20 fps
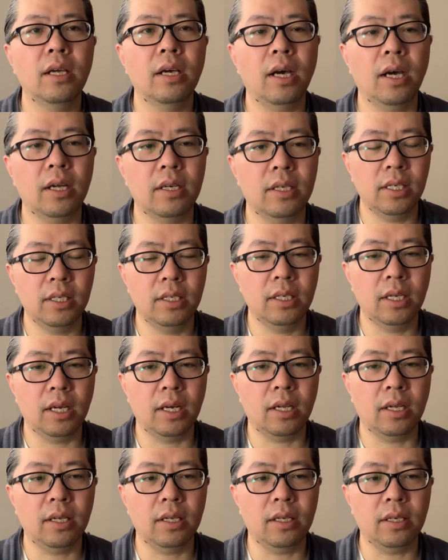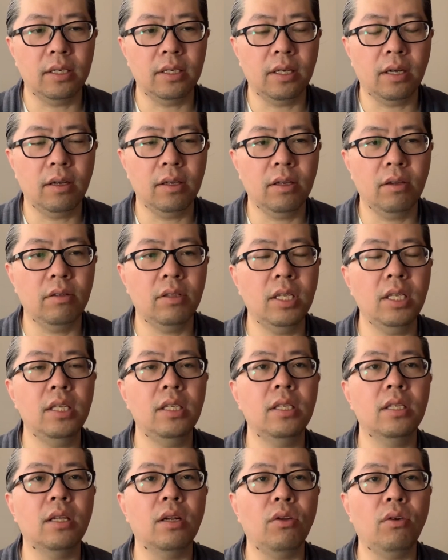啊，些了啊，然后也有低
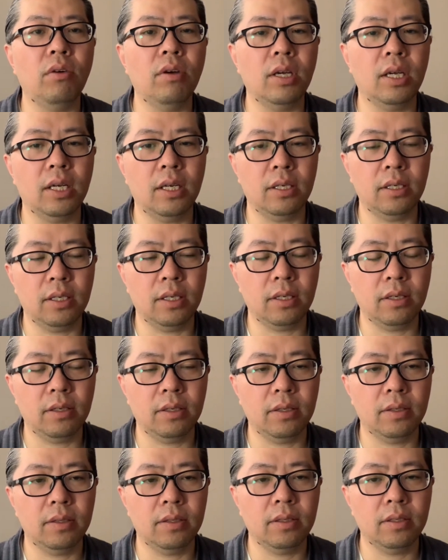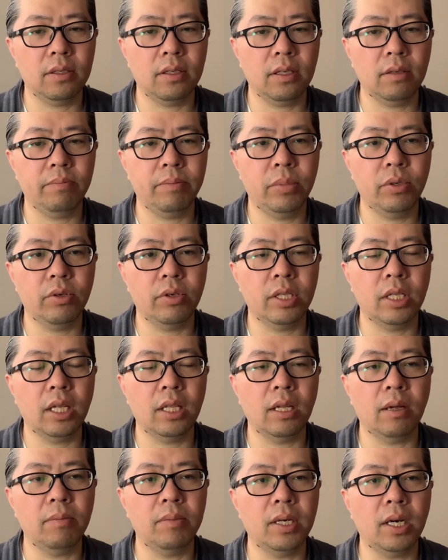级的龙啊，这个在，比如说在
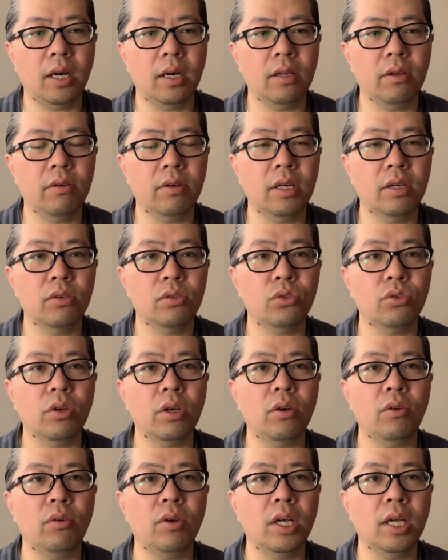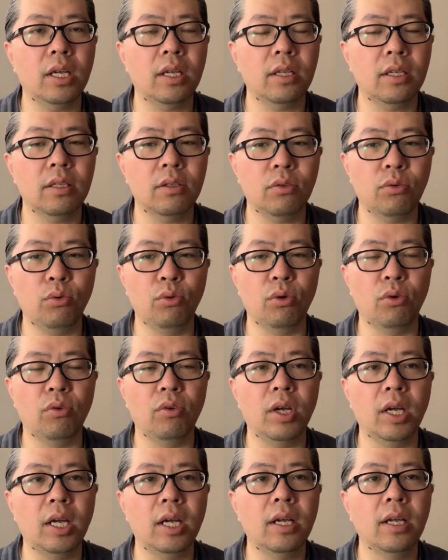咱们这儿的有这种水龙啊、土
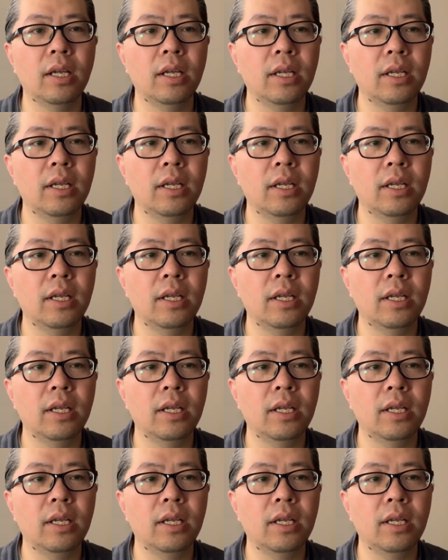龙啊，